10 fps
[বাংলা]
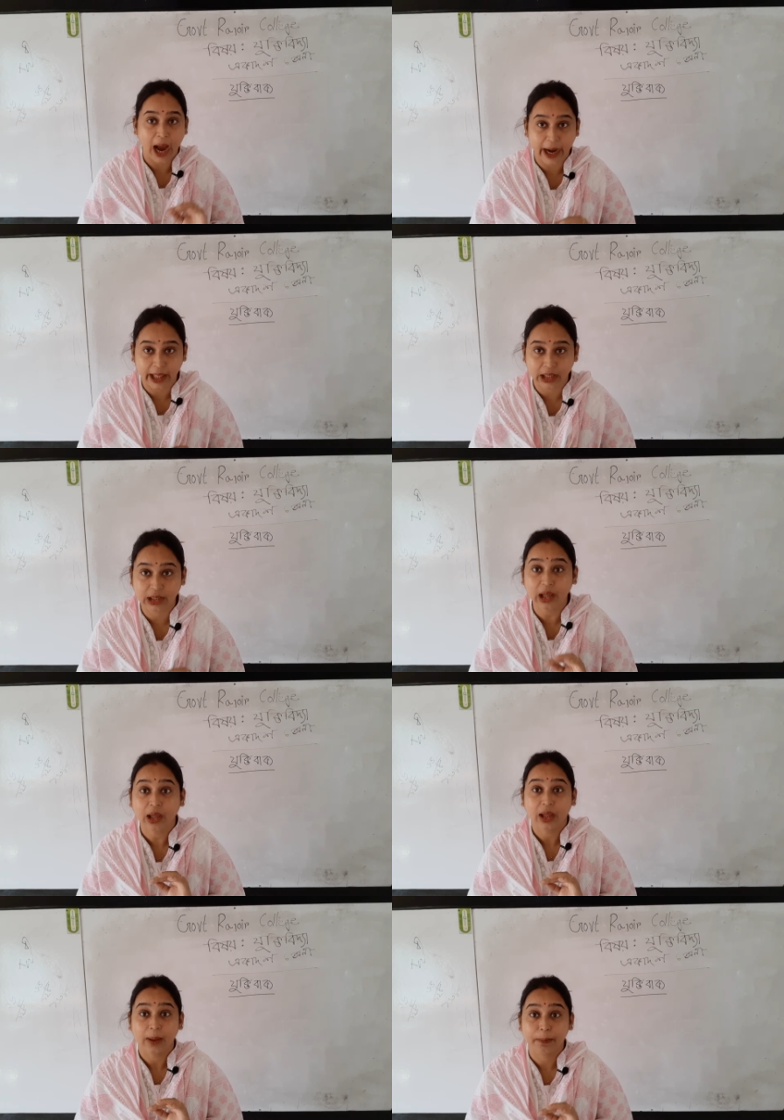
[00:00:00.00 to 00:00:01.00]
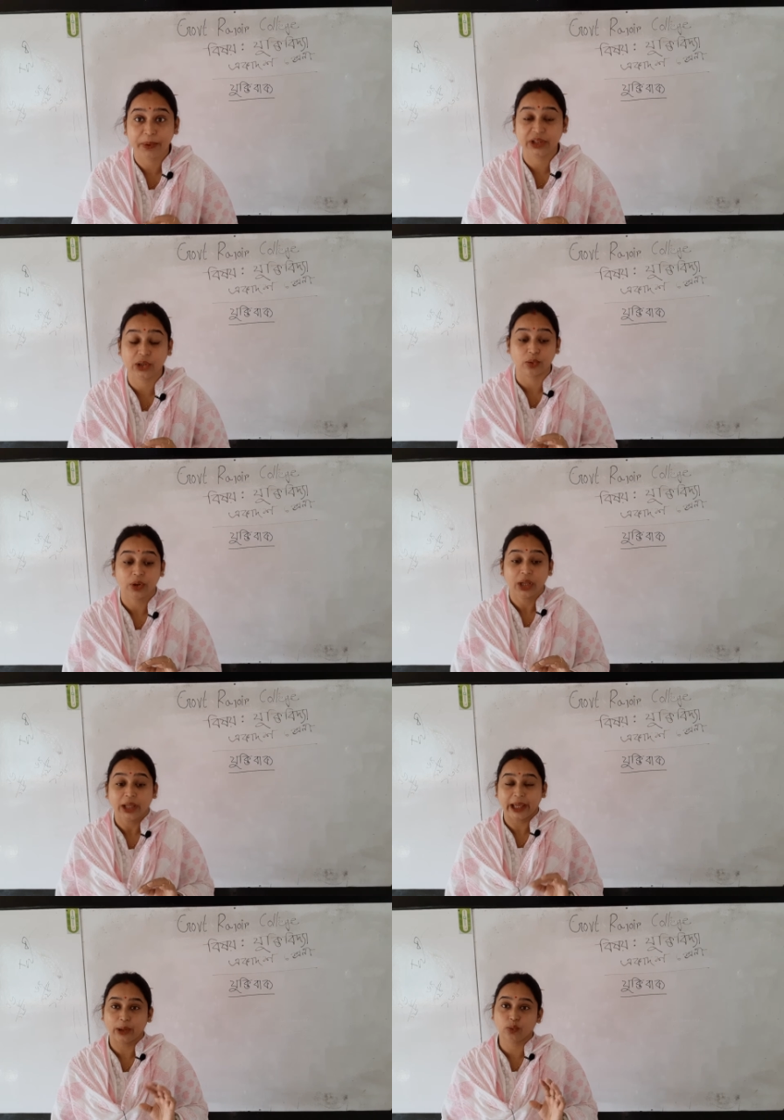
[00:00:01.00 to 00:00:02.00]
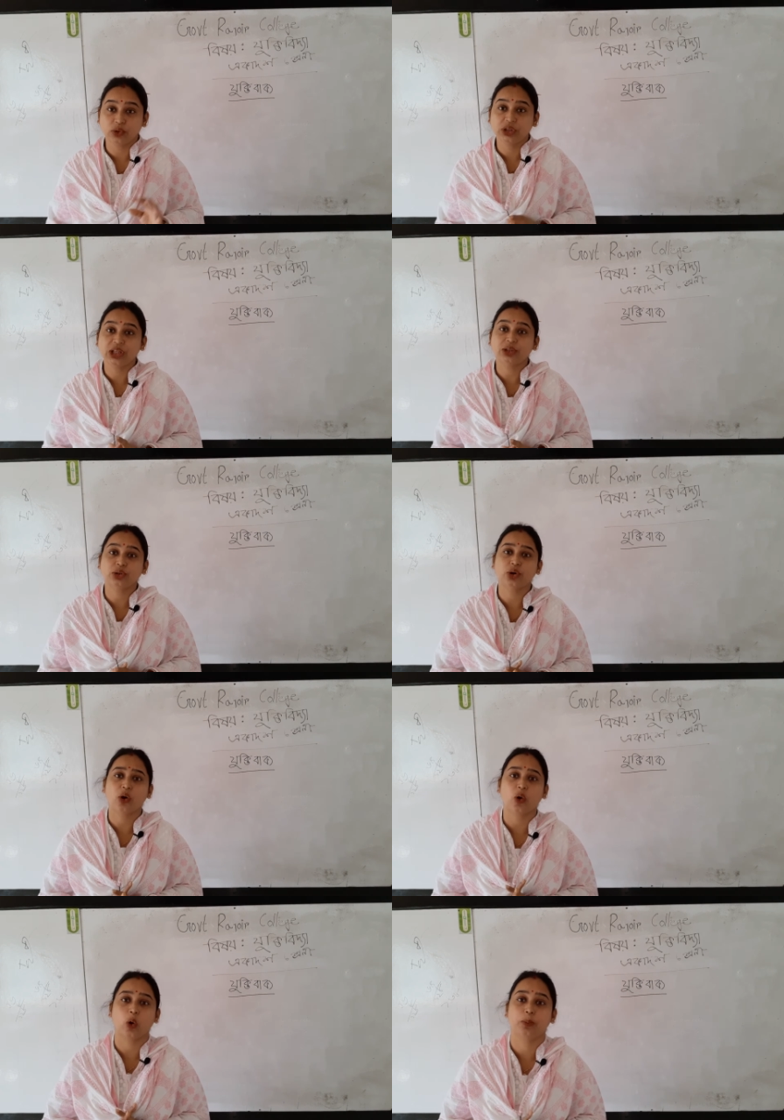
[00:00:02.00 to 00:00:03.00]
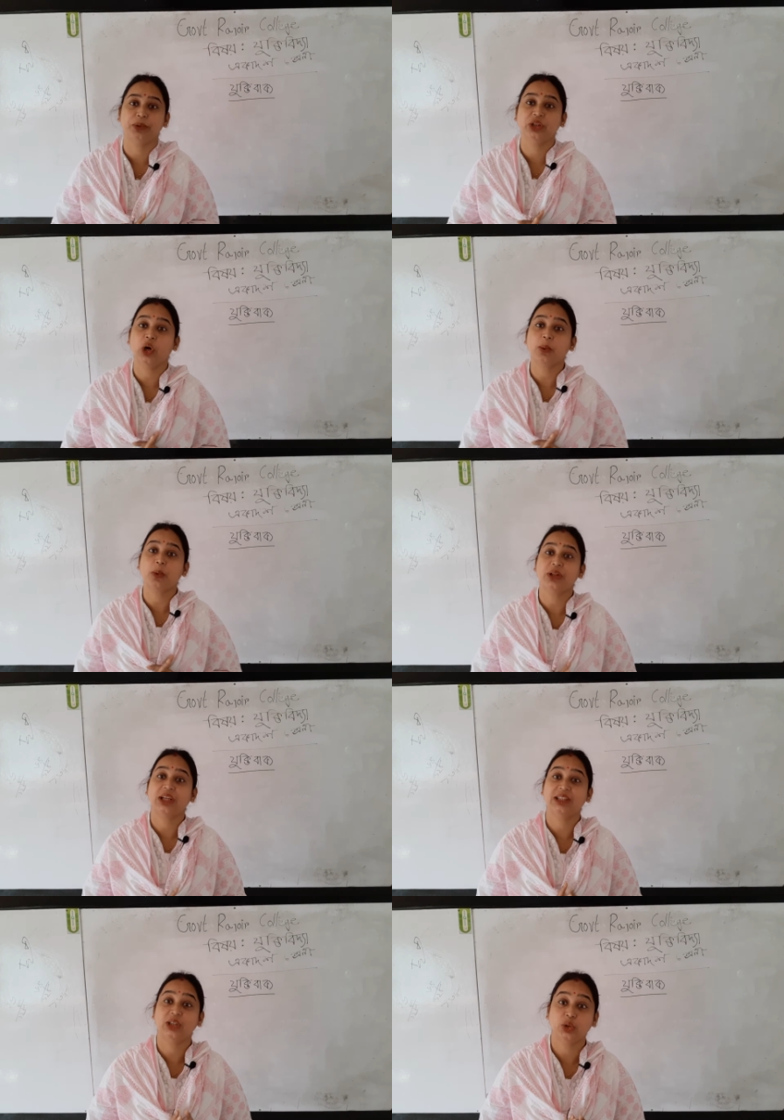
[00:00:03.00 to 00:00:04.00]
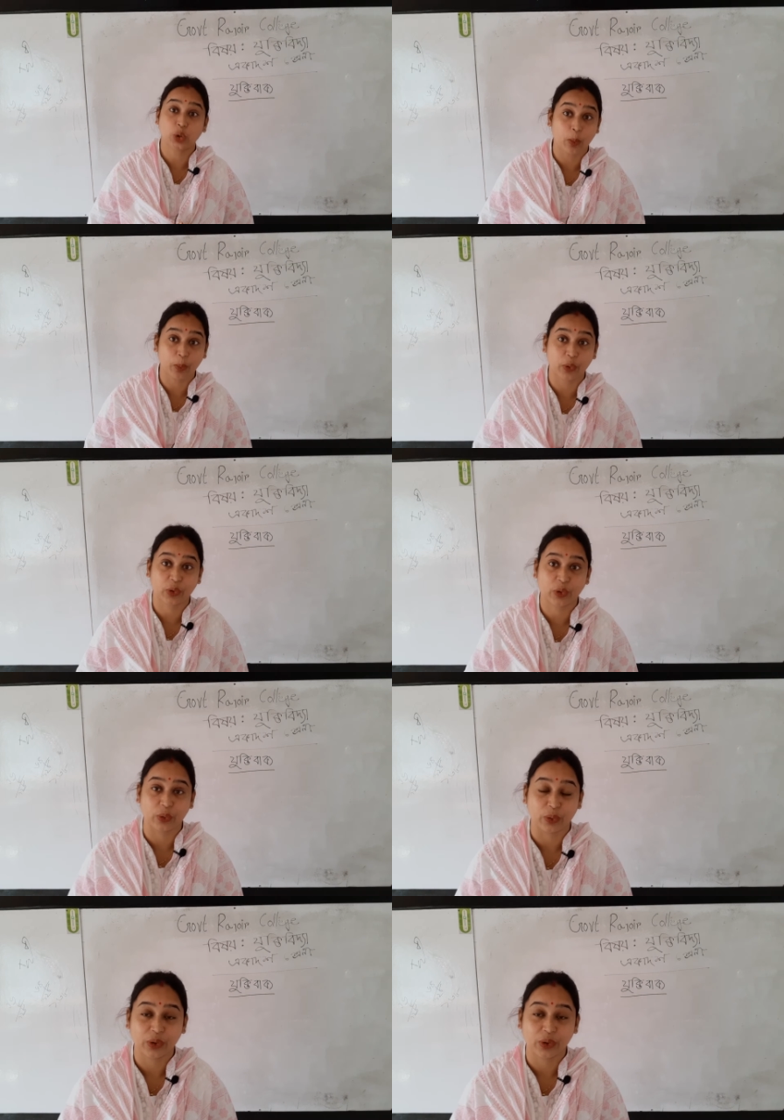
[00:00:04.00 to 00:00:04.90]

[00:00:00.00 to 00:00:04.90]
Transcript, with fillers: আরেকটি বিধেয় এই উদ্দেশ্য ও বিধেয়ের মধ্যে যে সম্পর্ক